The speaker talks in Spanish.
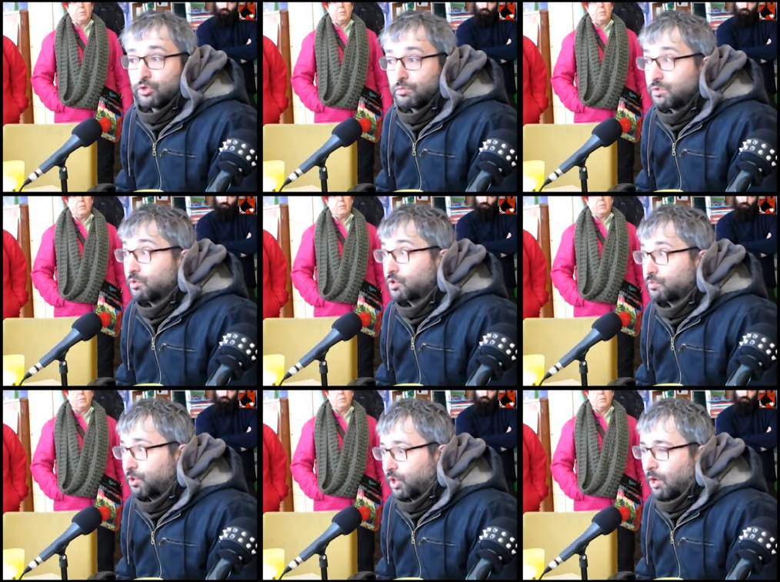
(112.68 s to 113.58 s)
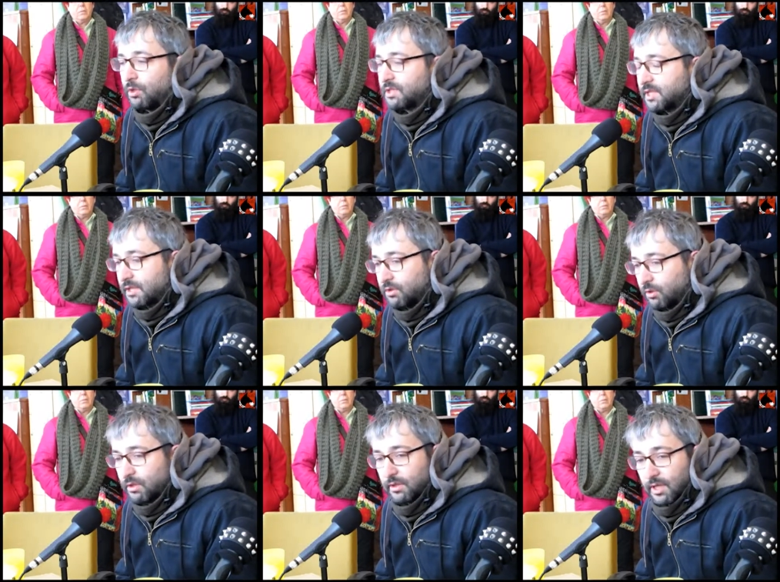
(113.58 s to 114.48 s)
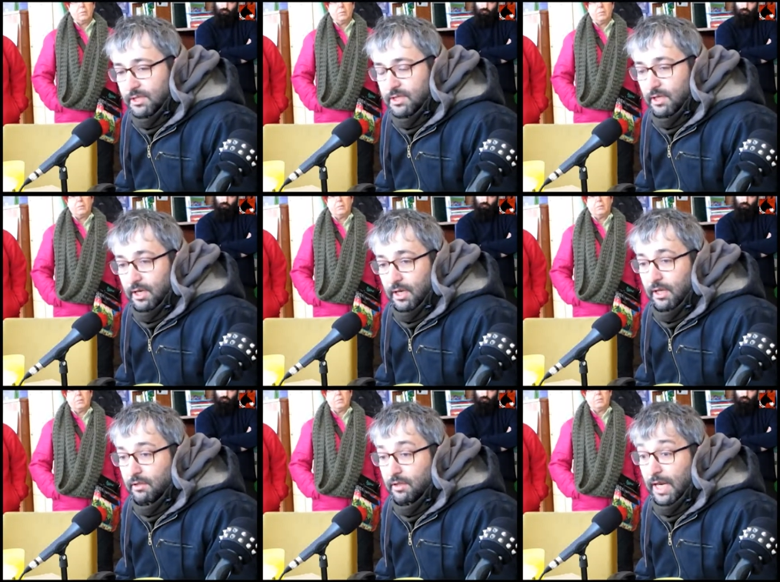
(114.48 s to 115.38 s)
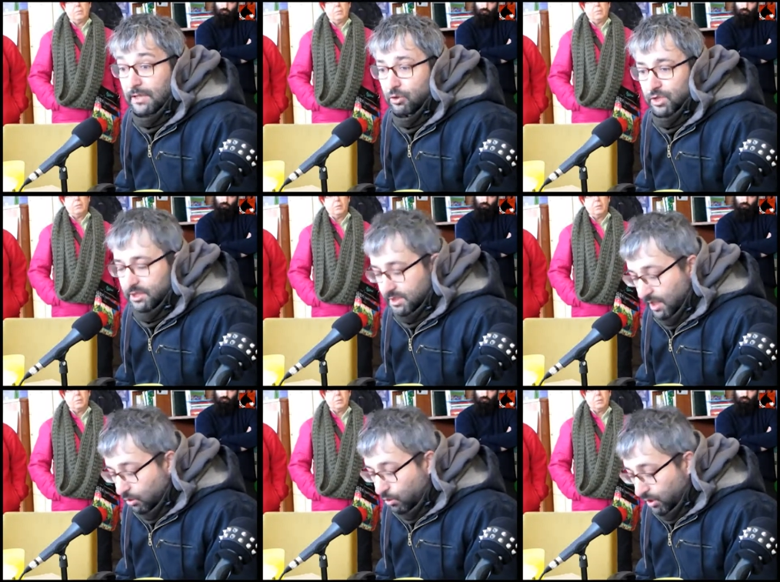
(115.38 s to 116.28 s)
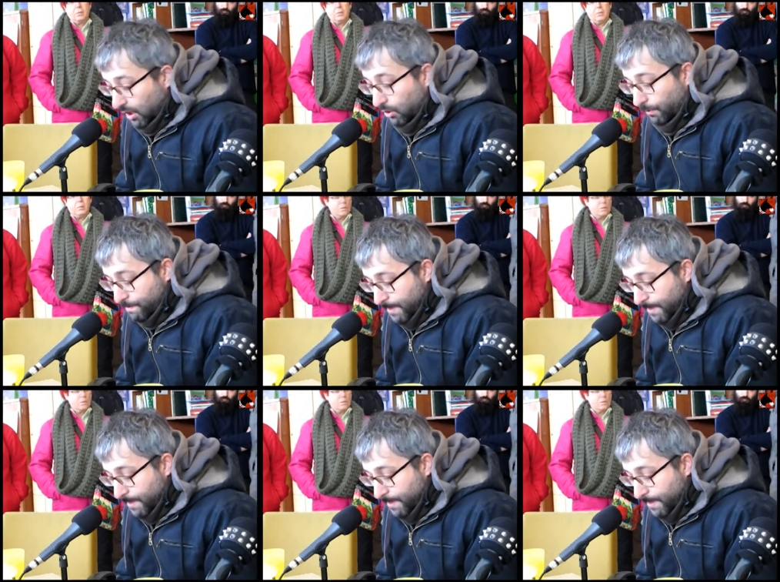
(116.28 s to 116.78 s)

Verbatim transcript: mismos protagonistas ¿no? de, de, las cosas que están ocurriendo.